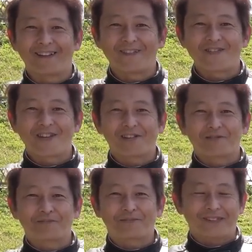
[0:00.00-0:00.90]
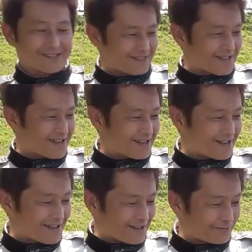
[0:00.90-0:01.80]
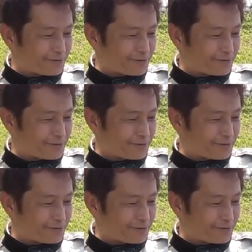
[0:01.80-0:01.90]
いや早かったですねいや